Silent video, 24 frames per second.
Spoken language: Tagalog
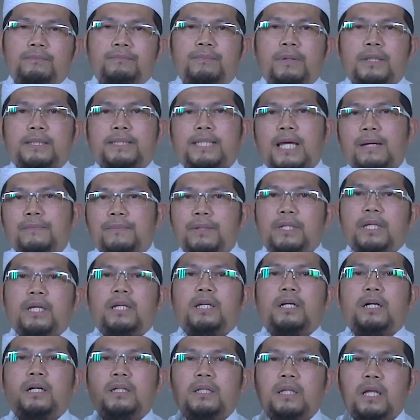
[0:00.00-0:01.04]
Pag sabi
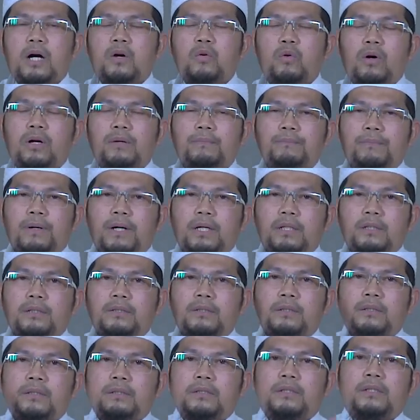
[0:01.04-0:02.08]
niya ng Allahu Akbar,
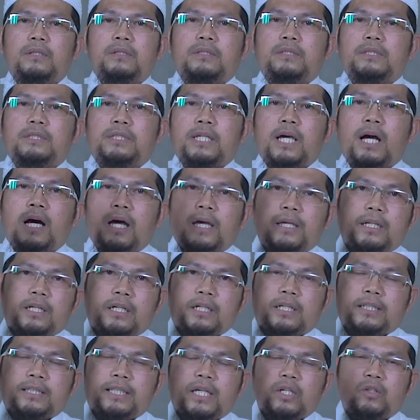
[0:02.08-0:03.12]
siya ay
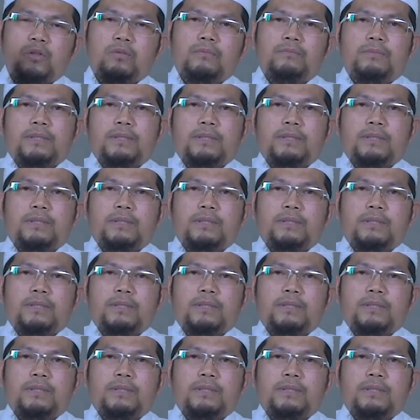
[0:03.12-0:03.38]
nakatayo.